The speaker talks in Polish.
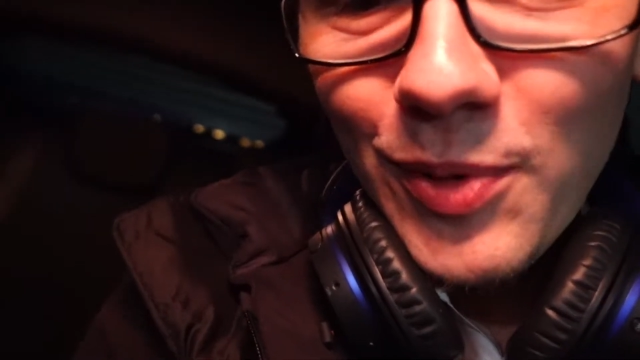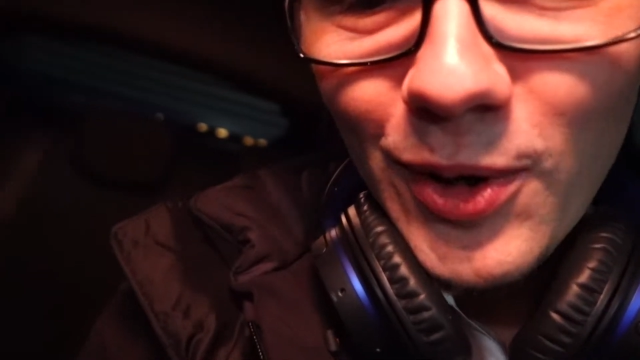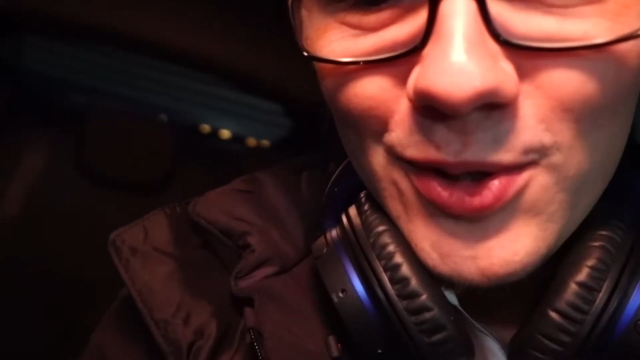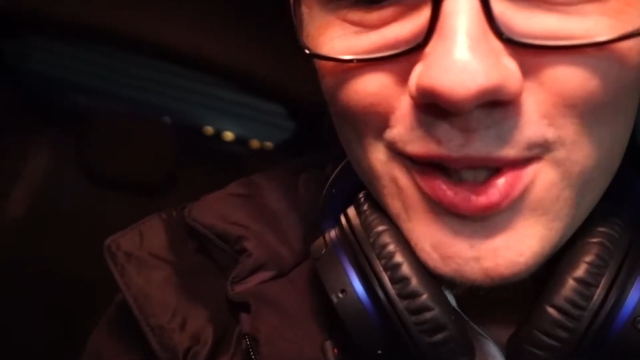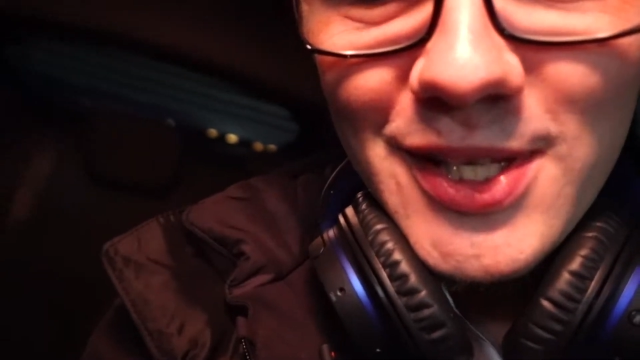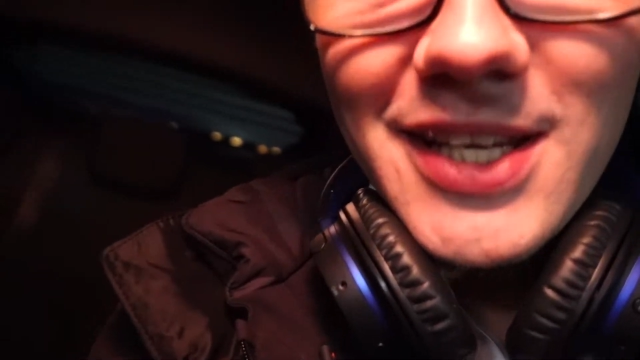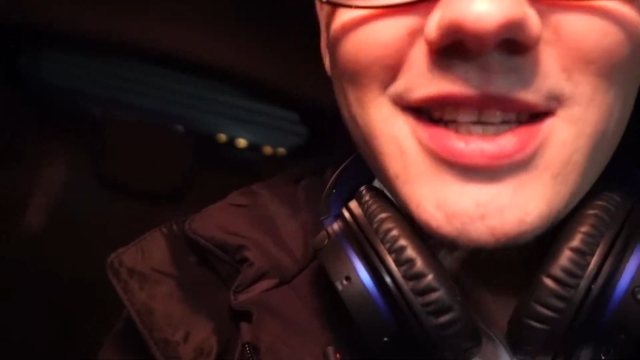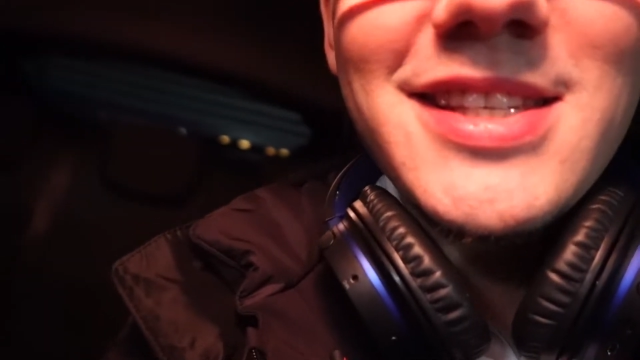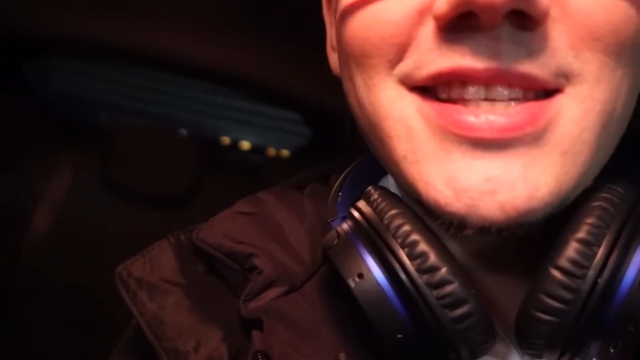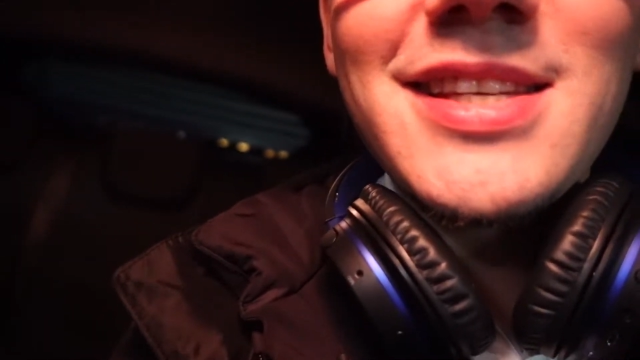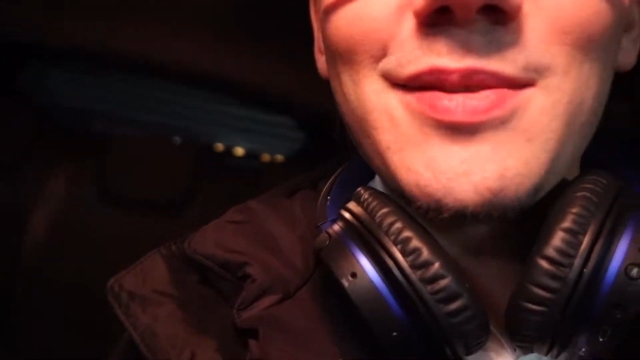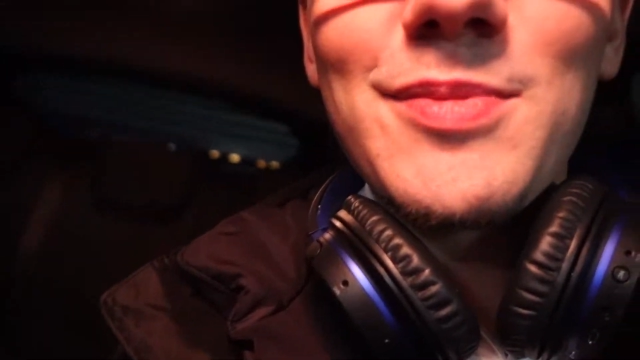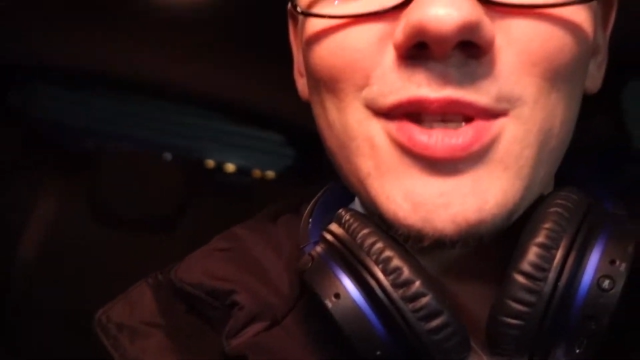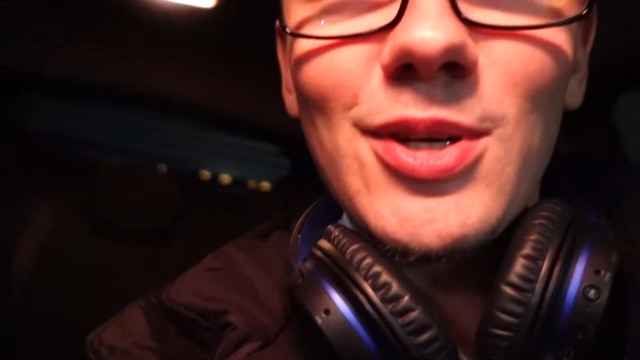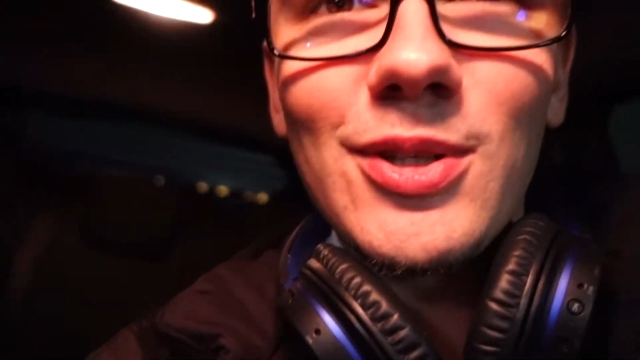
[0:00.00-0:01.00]
proces
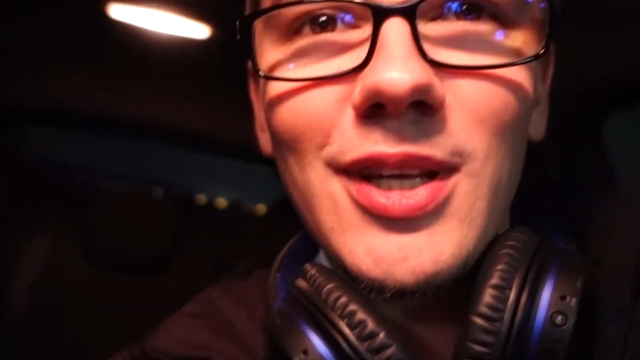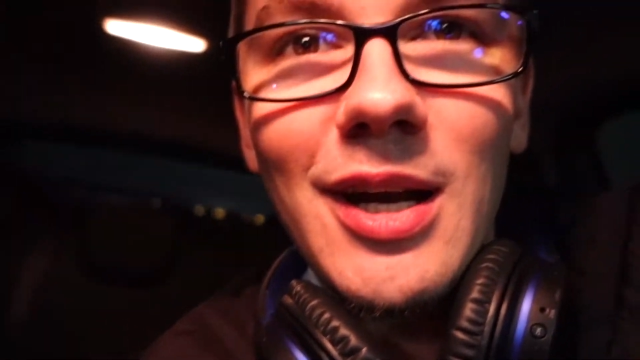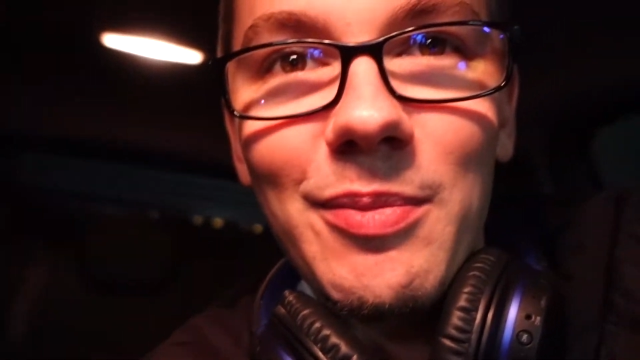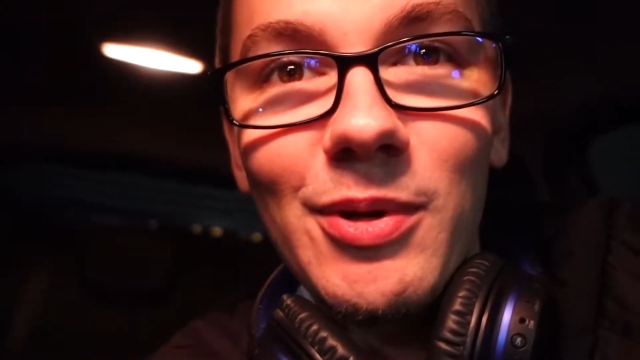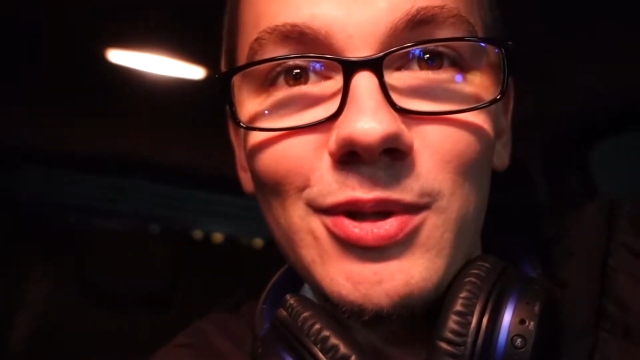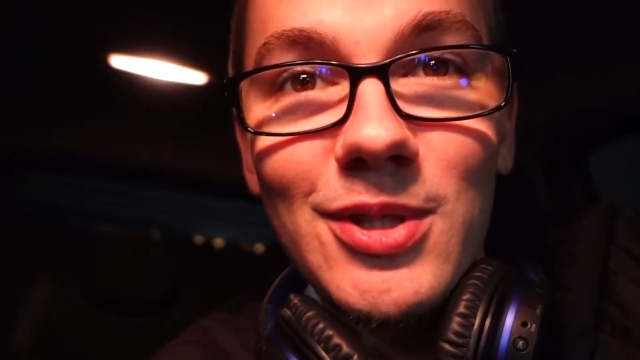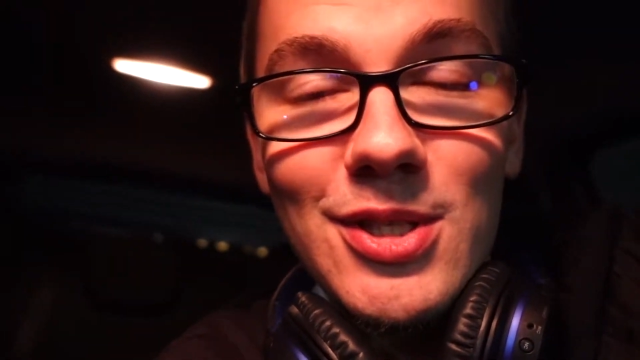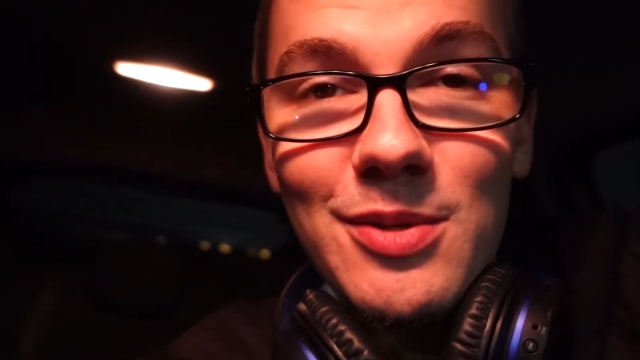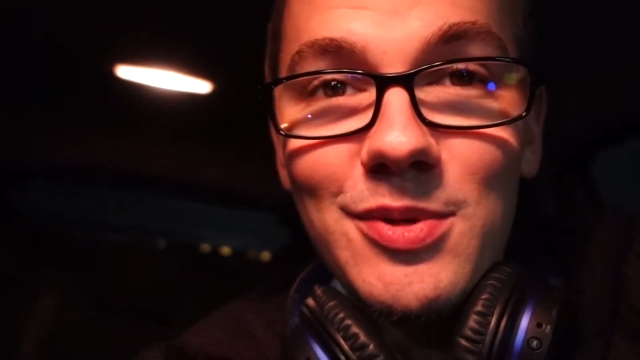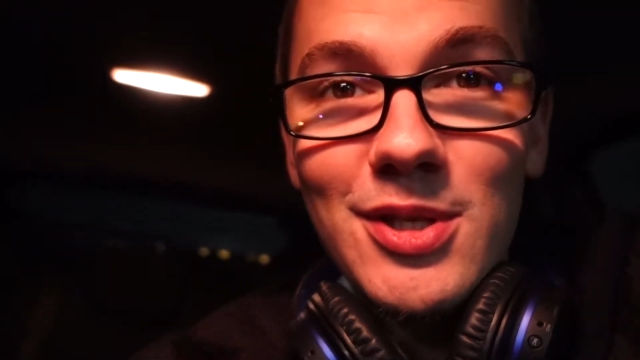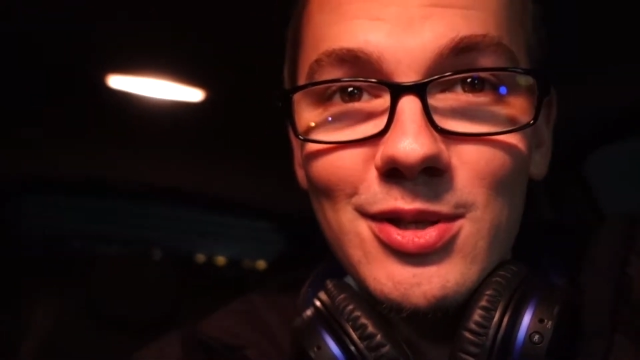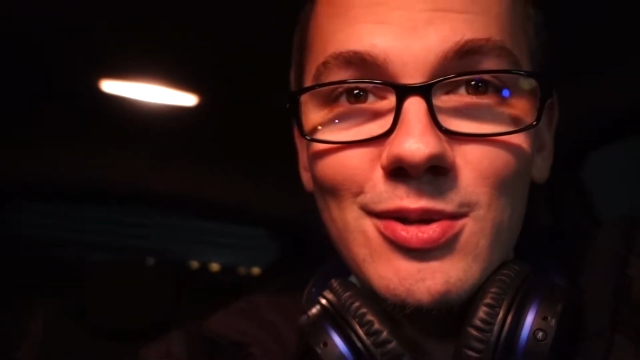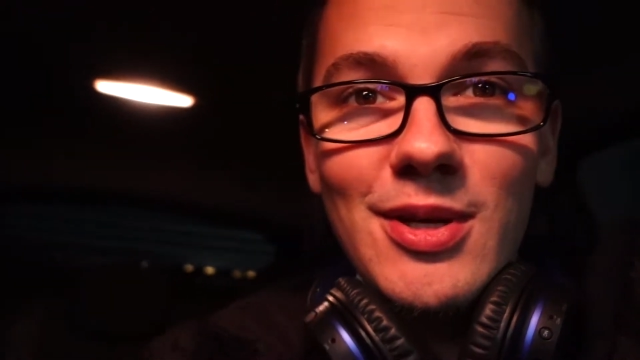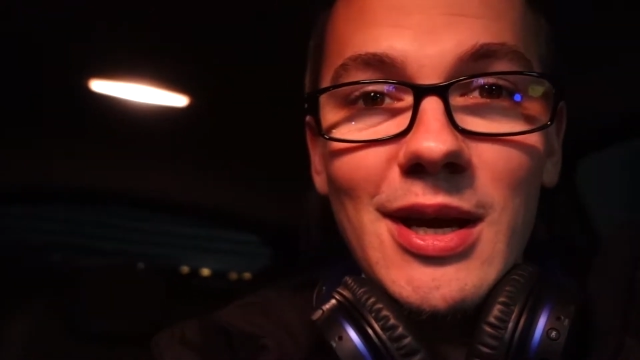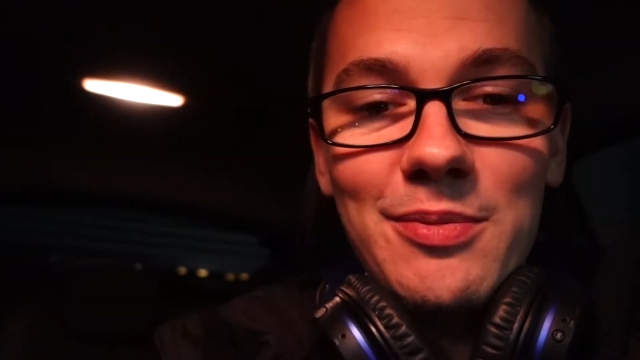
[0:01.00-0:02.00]
psychoterapeutyczny,
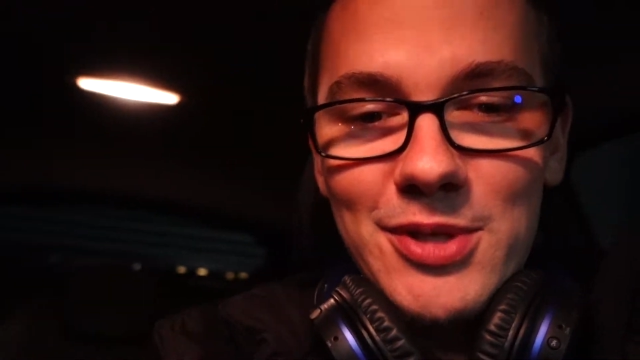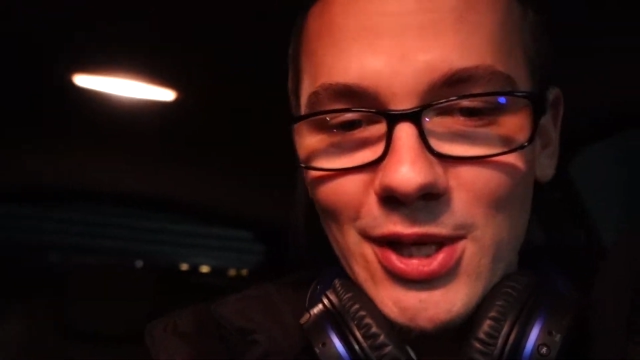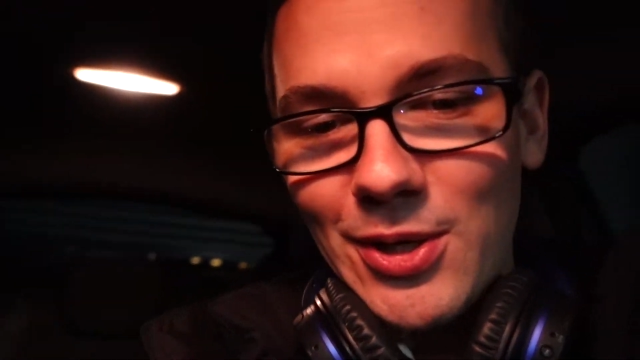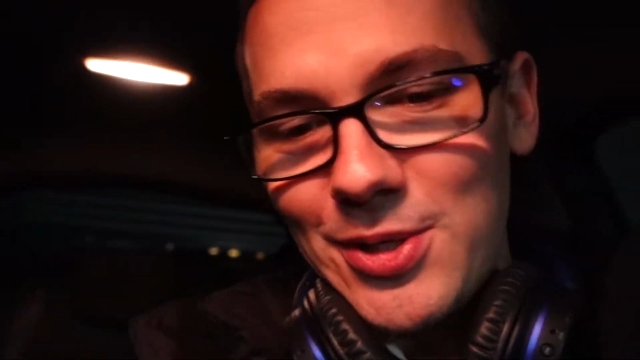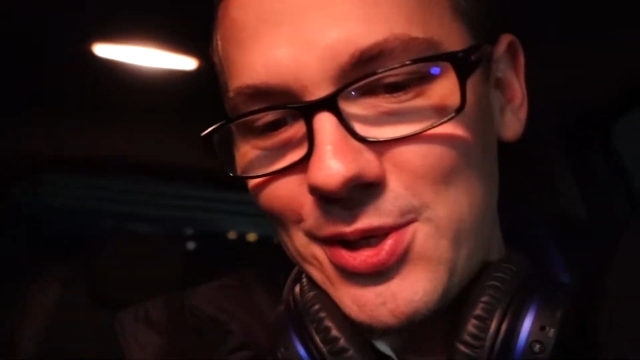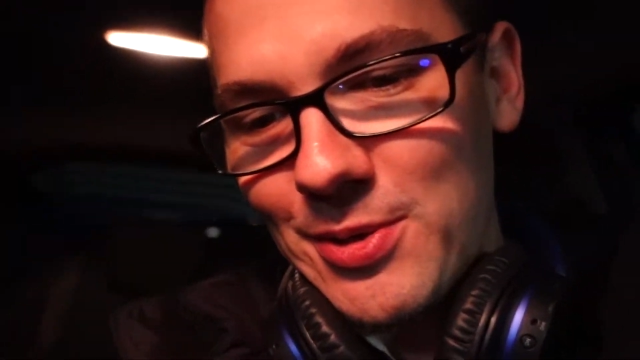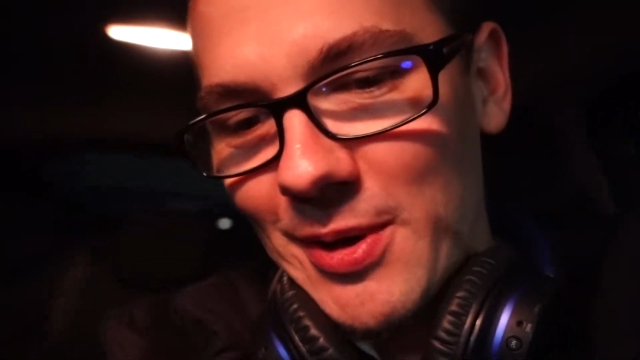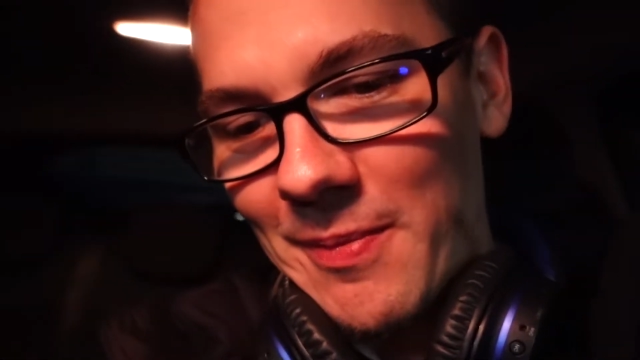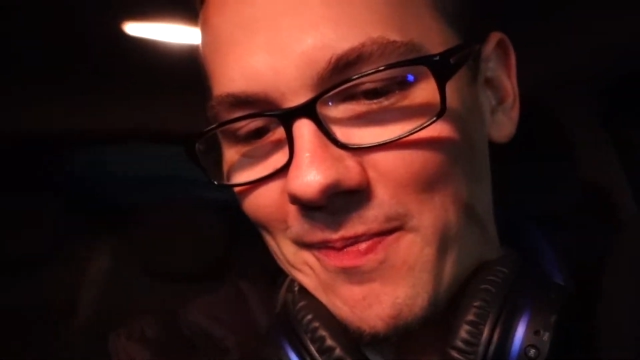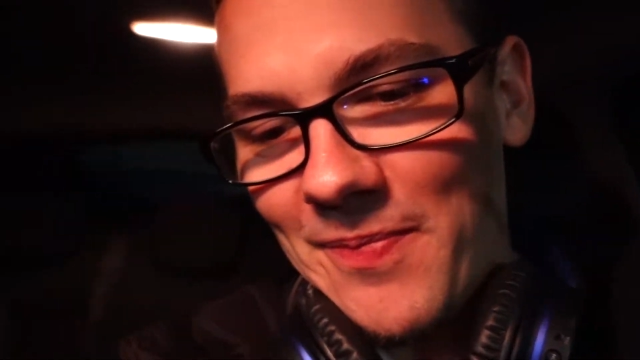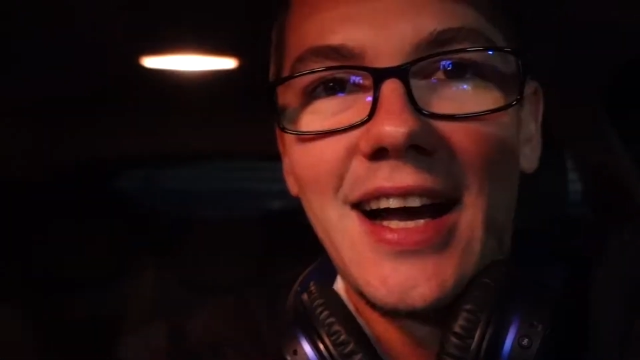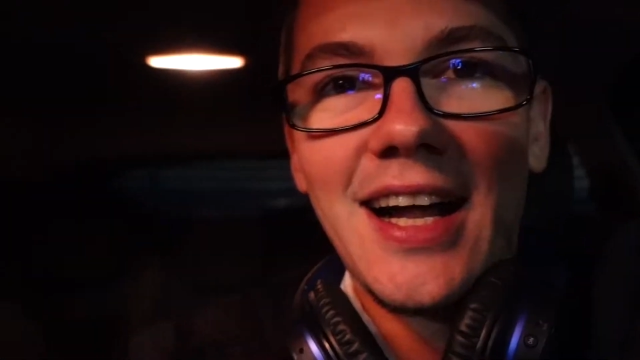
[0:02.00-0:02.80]
przez który ja przechodziłem.